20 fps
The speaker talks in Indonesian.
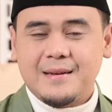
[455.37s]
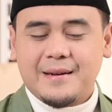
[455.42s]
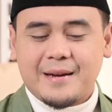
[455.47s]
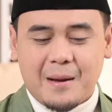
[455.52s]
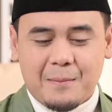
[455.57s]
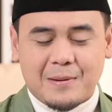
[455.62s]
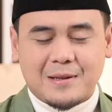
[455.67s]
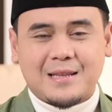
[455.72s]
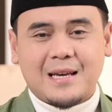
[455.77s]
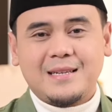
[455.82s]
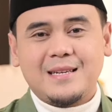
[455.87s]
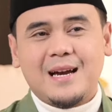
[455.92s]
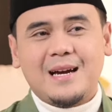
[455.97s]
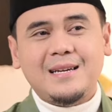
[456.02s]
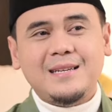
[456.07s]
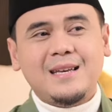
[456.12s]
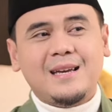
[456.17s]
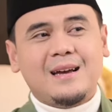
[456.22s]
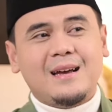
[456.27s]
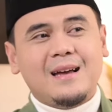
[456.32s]
Nah
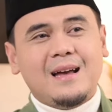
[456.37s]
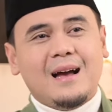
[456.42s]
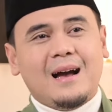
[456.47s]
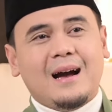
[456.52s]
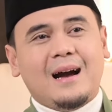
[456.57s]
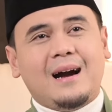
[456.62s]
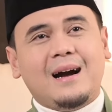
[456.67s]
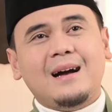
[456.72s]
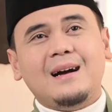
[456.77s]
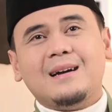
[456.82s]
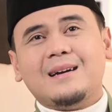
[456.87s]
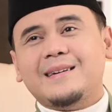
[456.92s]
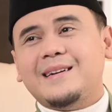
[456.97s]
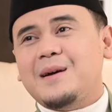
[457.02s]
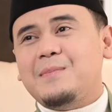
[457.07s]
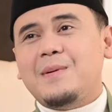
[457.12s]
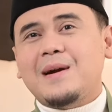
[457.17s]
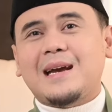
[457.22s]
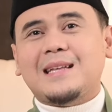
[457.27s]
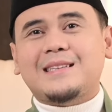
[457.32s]
pertanyaannya, A, ah,
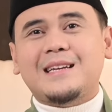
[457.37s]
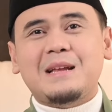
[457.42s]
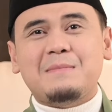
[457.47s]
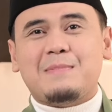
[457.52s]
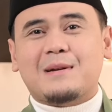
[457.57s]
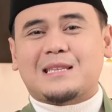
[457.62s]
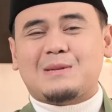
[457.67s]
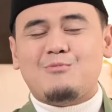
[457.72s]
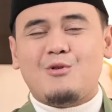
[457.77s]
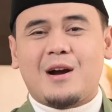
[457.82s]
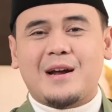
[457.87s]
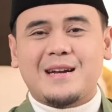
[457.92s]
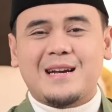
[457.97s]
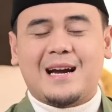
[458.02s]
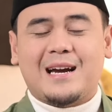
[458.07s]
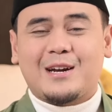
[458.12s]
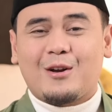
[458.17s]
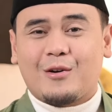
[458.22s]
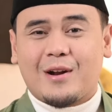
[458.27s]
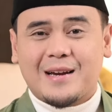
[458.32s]
kenapa kita dipertemukan
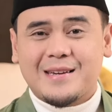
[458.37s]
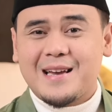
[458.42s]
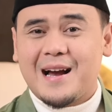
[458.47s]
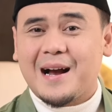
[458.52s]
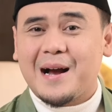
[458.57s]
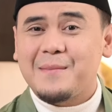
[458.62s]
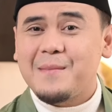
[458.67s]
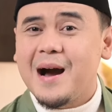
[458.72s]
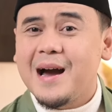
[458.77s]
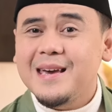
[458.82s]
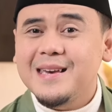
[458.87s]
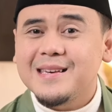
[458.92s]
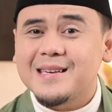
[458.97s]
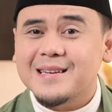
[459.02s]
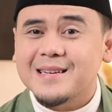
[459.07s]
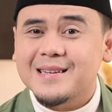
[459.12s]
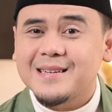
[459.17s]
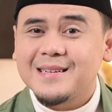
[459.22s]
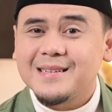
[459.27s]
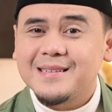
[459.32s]
dengan orang yang gak baik?
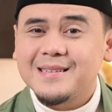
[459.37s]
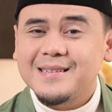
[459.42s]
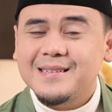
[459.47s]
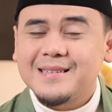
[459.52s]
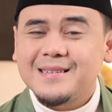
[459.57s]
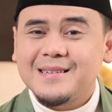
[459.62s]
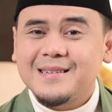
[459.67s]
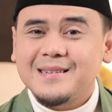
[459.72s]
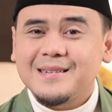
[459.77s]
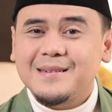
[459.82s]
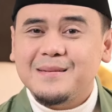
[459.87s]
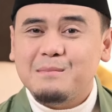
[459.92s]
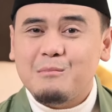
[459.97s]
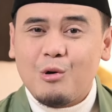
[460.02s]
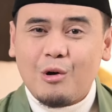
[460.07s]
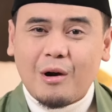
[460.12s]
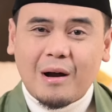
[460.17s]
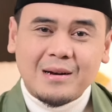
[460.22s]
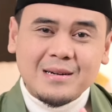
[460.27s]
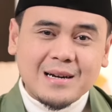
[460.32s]

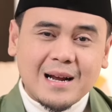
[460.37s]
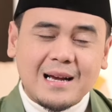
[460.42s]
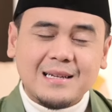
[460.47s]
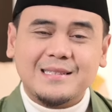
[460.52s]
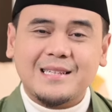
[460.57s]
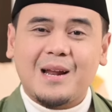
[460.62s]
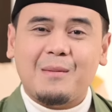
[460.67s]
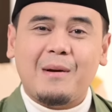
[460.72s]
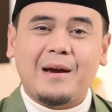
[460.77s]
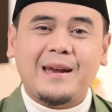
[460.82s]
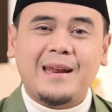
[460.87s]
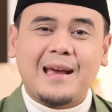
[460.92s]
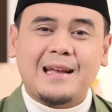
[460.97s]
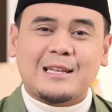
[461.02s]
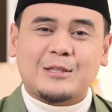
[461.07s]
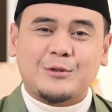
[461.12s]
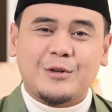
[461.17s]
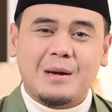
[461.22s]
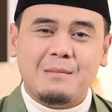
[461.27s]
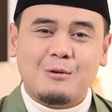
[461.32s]
Bukankah selama ini kita
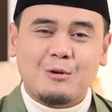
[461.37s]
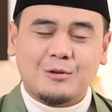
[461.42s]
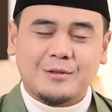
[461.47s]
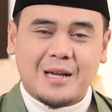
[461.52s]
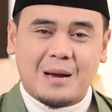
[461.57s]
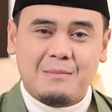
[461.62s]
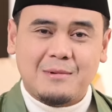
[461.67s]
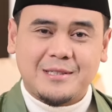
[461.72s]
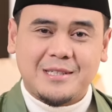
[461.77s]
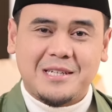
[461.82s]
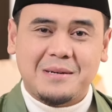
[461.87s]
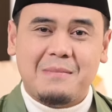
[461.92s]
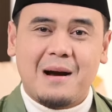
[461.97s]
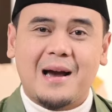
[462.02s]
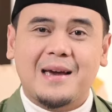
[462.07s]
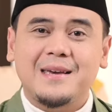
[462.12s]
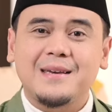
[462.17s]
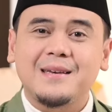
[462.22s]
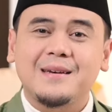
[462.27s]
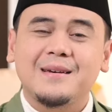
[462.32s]
sudah berusaha menjadi
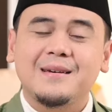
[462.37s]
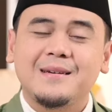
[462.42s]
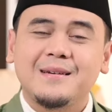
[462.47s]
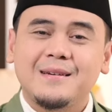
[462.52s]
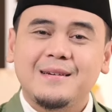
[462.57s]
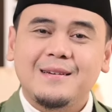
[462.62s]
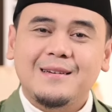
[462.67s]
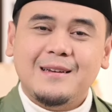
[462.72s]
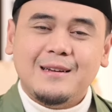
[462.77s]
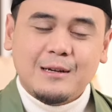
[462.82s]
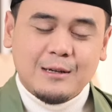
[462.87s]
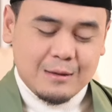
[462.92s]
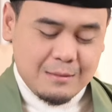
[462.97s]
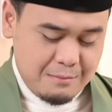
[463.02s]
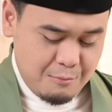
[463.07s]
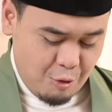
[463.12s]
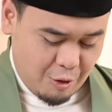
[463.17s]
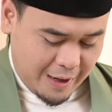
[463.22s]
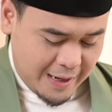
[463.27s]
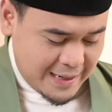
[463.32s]
baik?
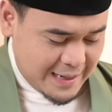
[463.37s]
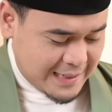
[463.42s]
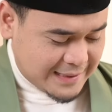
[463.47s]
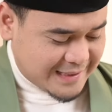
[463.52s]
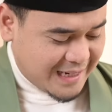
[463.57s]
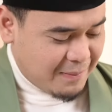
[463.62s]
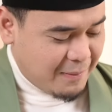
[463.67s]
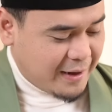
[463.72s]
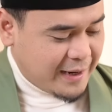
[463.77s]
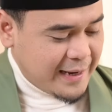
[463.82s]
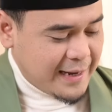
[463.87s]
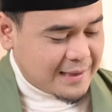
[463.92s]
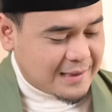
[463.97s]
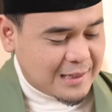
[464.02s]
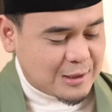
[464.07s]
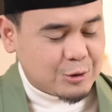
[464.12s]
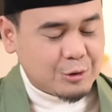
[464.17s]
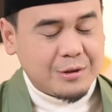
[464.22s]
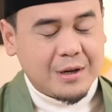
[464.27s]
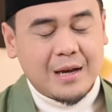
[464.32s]
Bukankah selama ini kita
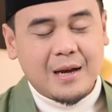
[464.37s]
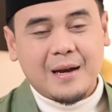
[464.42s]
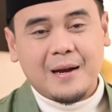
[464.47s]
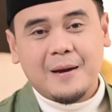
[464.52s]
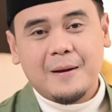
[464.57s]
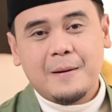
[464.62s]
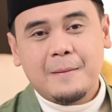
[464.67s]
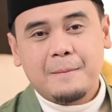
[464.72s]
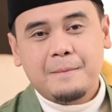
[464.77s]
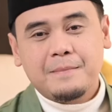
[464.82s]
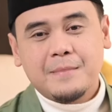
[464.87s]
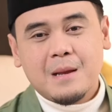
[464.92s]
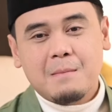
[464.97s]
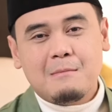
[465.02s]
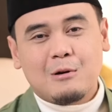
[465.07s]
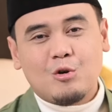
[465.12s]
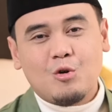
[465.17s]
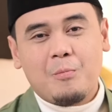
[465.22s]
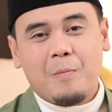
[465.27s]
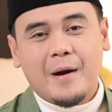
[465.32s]
sudah
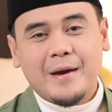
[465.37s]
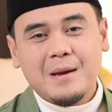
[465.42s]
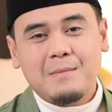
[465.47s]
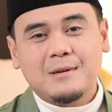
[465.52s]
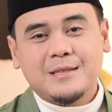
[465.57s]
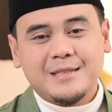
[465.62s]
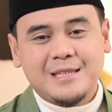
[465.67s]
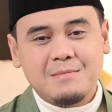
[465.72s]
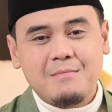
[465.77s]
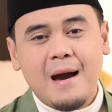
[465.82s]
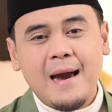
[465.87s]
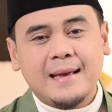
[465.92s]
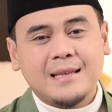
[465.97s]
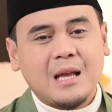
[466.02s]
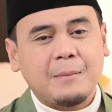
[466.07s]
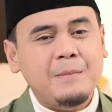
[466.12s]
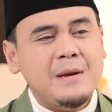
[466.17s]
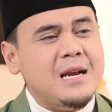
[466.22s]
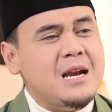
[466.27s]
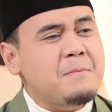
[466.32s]
berupaya menjadi baik
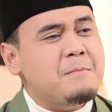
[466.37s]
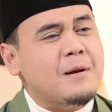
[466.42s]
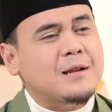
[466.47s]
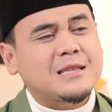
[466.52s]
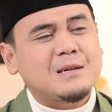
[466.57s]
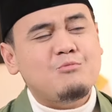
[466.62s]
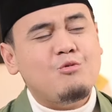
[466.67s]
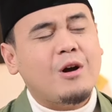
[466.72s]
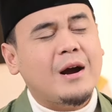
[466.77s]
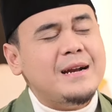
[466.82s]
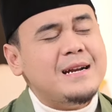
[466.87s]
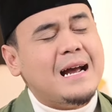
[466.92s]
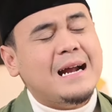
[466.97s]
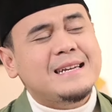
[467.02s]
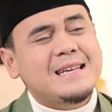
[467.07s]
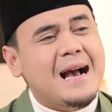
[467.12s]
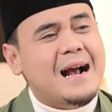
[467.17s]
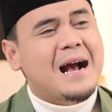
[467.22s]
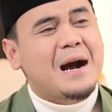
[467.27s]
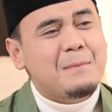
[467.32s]
tapi dipertemukan dengan
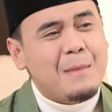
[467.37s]
yang gak